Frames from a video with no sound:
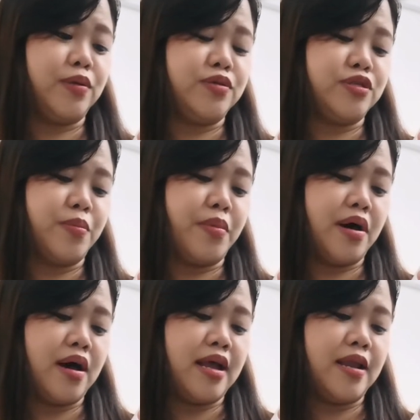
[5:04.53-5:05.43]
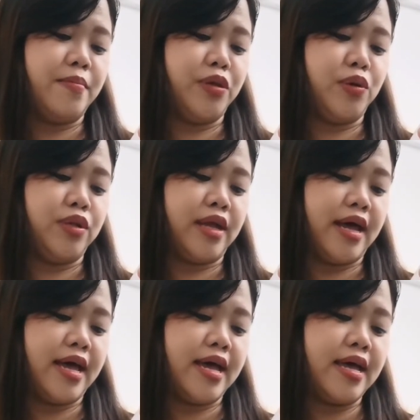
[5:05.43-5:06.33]
dun sa mga alam nyo
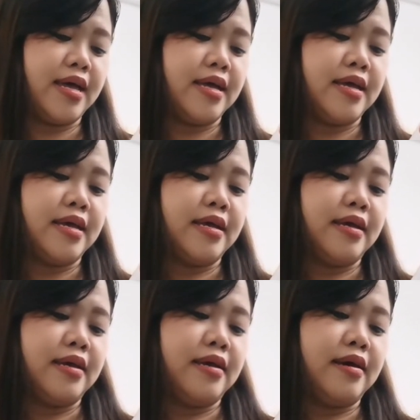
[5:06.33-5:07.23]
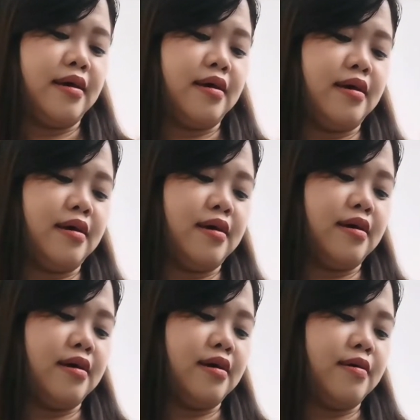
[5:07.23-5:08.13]
na
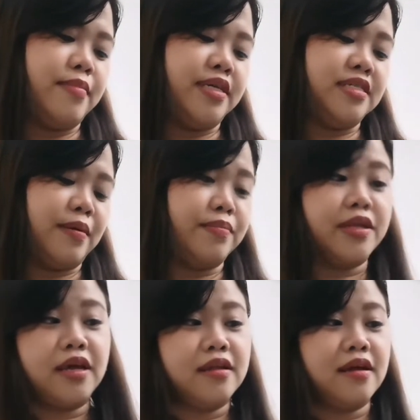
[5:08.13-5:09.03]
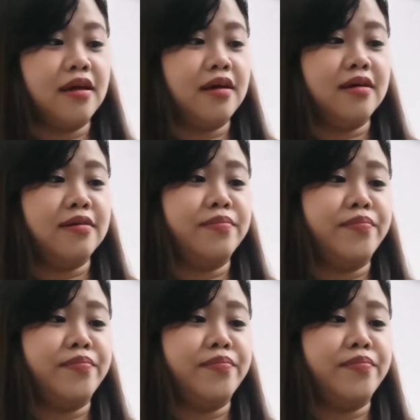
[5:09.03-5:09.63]
uh, may something na